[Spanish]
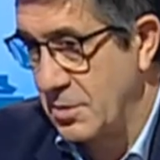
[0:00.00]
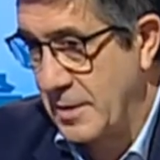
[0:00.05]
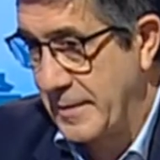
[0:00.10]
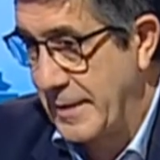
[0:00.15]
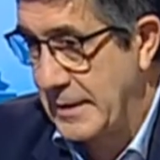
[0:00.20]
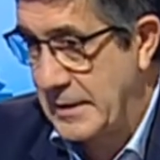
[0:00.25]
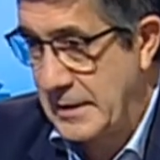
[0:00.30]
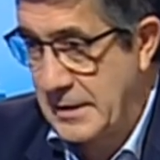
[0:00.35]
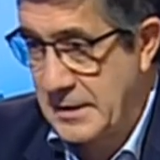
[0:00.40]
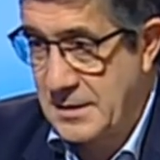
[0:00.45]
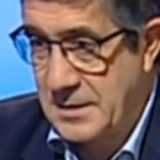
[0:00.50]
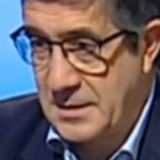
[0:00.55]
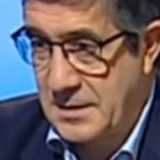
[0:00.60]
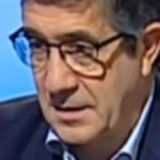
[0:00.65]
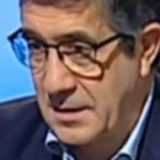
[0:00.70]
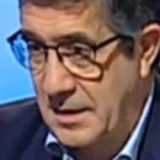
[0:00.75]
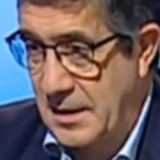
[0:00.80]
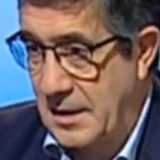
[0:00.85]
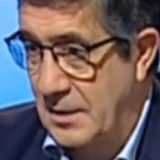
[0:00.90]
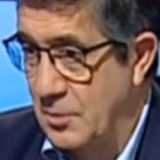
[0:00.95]
debates
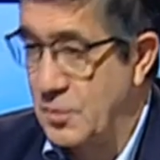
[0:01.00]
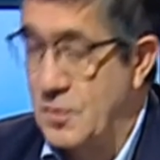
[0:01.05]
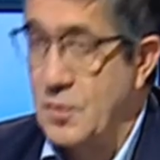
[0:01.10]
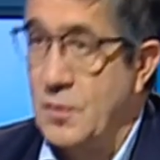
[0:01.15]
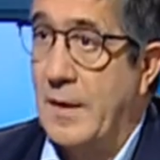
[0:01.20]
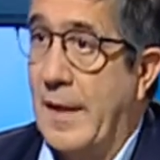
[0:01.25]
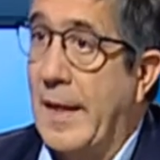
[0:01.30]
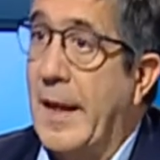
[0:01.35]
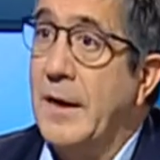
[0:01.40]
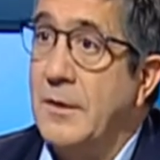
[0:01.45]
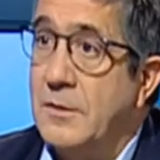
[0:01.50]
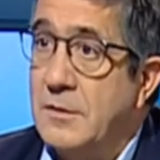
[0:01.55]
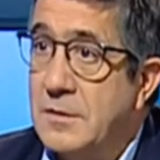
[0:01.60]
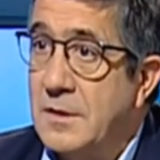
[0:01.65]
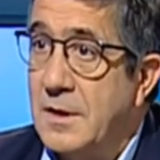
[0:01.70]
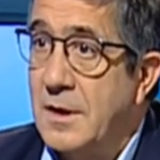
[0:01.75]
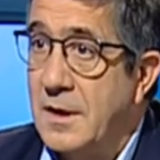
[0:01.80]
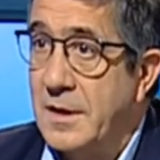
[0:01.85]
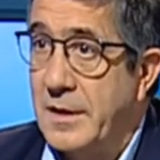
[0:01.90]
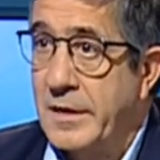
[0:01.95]
ganan los ciudadanos,
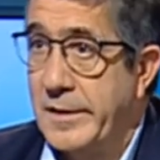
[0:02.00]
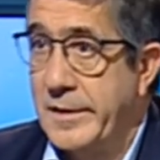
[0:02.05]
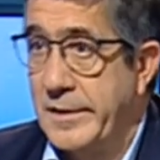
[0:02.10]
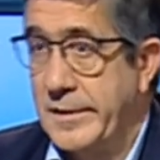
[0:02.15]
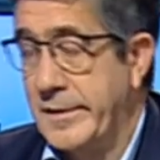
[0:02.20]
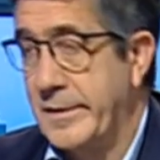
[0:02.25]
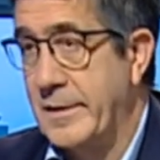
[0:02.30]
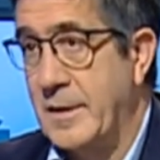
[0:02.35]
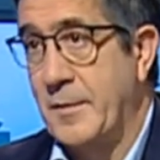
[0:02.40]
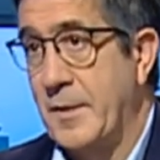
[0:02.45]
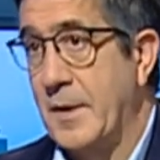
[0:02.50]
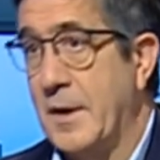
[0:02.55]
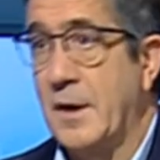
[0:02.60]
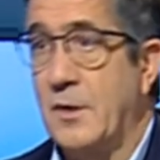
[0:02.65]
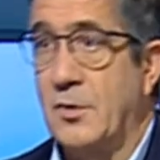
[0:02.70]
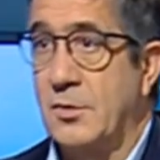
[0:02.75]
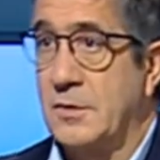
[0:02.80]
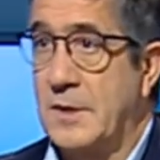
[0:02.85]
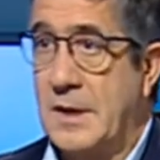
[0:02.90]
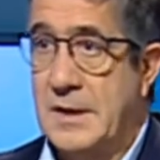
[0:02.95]
que, ven
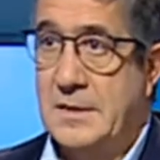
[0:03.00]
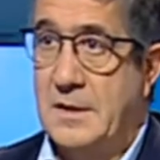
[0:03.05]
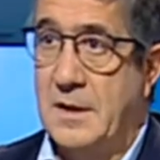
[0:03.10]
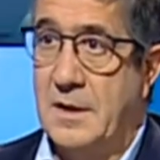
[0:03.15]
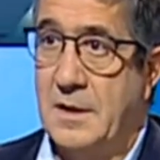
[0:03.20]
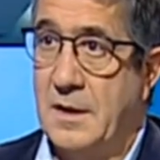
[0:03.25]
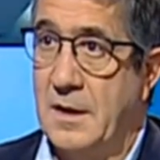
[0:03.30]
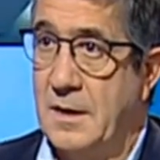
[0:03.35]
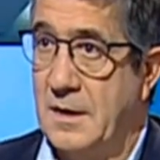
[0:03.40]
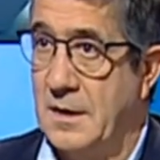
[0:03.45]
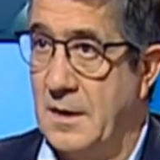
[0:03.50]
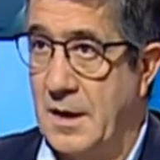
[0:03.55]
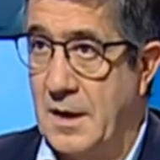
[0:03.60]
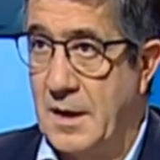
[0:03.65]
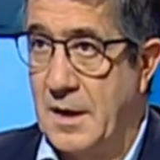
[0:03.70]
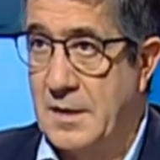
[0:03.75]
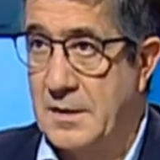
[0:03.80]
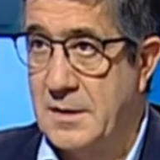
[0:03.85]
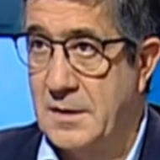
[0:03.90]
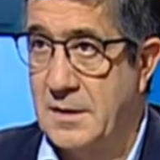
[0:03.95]
el contraste de
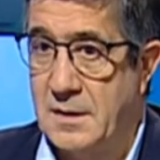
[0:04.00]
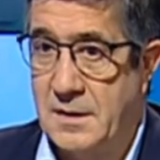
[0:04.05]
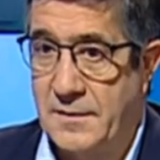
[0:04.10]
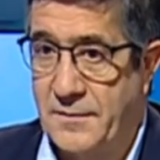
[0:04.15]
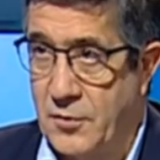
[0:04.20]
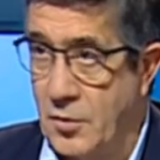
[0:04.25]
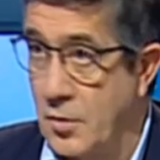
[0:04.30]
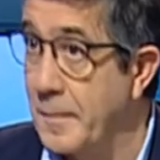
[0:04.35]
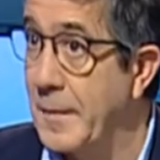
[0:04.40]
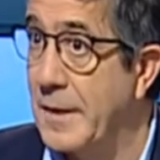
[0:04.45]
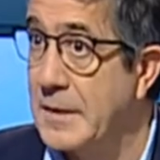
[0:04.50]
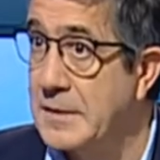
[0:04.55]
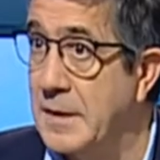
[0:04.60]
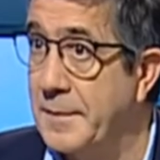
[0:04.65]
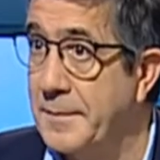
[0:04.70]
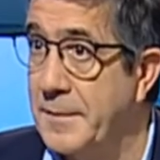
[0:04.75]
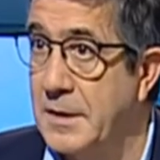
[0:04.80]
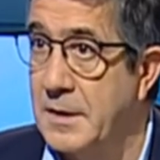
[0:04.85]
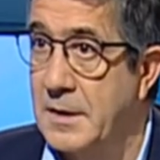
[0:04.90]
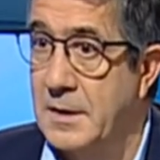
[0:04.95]
ideas y de formas
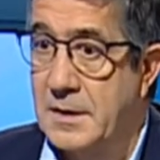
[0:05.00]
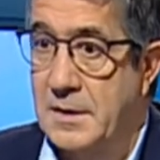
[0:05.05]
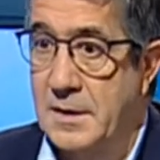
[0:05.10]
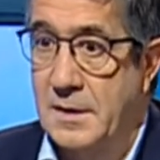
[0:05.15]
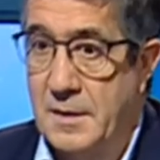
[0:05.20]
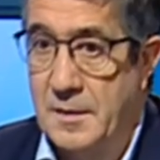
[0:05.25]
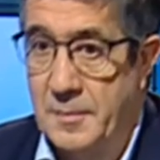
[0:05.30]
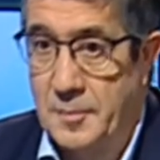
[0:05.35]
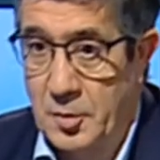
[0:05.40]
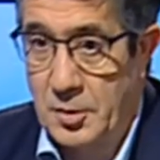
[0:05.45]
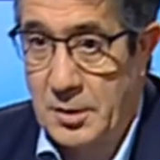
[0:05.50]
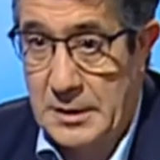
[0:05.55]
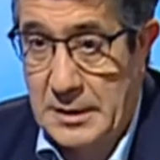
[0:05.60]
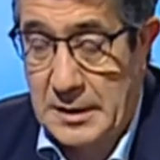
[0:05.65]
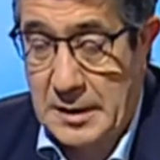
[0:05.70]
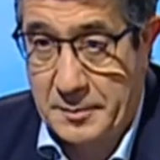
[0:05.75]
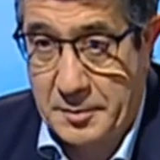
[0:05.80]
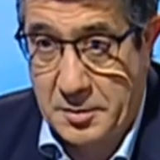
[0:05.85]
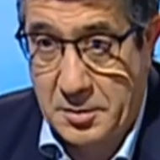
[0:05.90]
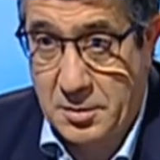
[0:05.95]
también de entender
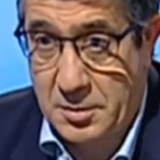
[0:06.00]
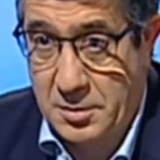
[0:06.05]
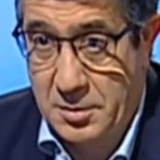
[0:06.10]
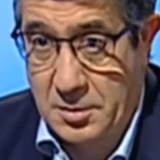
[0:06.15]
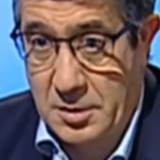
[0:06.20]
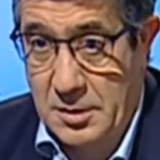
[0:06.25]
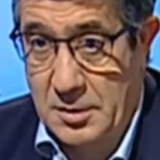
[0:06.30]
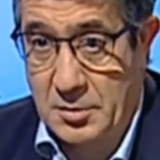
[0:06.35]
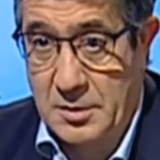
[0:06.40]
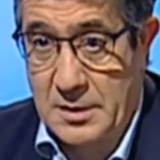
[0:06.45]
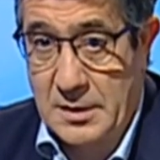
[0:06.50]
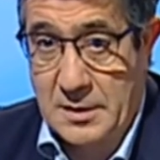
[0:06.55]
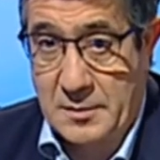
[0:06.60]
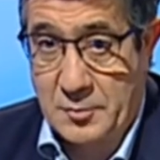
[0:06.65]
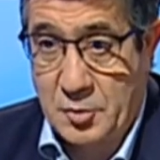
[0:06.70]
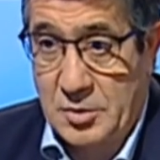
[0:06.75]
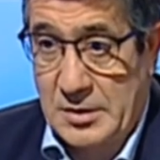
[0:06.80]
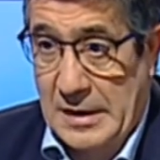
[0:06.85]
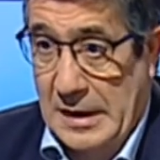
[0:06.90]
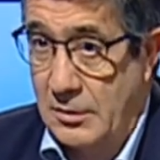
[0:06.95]
política. Pero yo creo que lo que
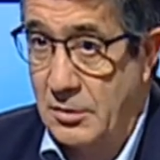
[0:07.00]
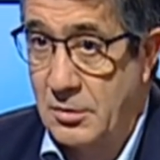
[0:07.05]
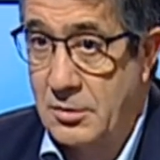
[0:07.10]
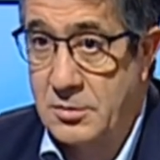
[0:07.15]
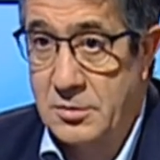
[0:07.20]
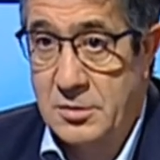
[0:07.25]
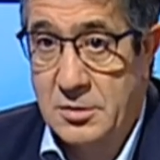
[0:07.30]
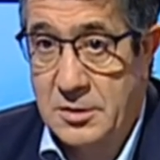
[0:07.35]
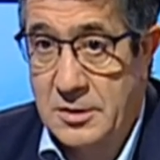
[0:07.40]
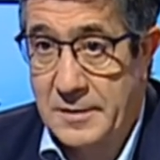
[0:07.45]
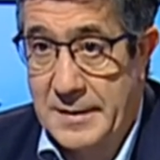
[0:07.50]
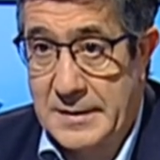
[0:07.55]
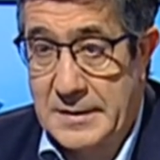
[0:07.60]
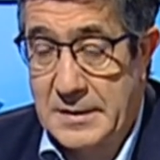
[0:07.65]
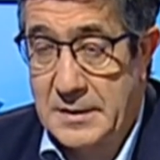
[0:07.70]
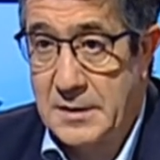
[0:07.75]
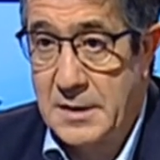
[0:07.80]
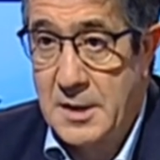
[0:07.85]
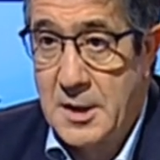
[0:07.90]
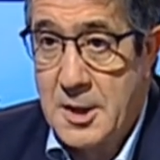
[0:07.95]
demostraron los dos
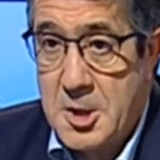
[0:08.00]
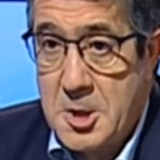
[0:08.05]
debates